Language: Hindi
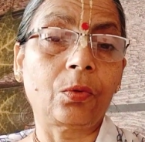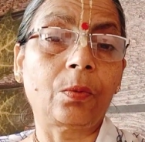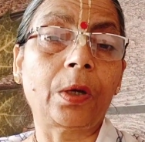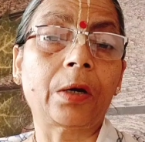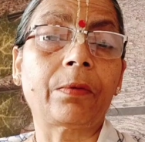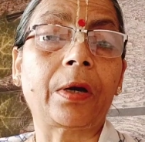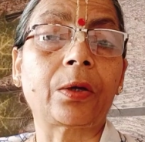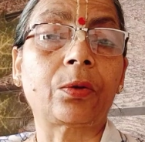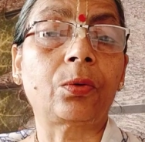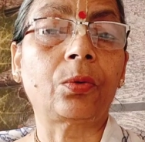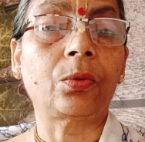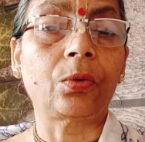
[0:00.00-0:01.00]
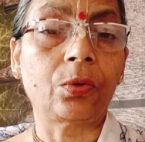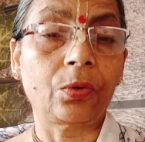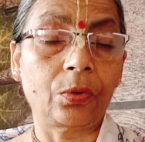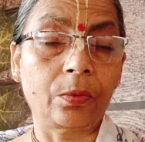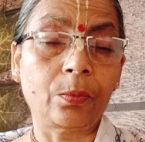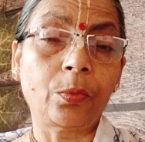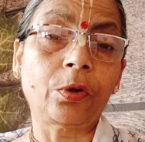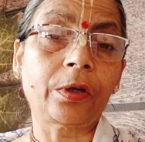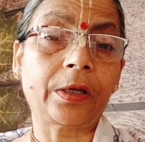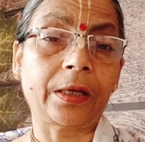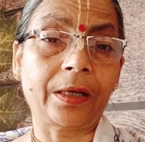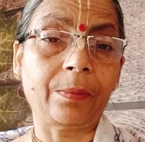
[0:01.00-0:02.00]
भगवान को बोल
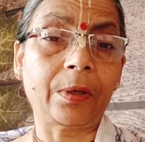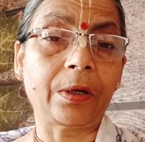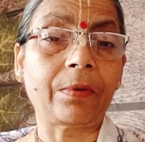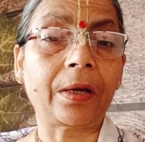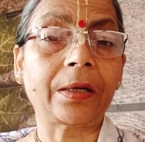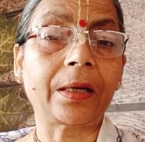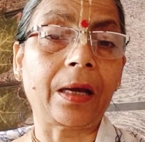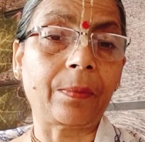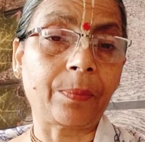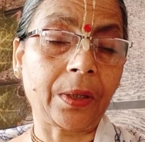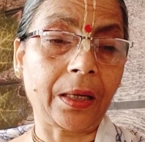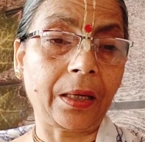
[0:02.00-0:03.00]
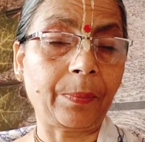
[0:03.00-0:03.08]
के कि भगवान ये आपका है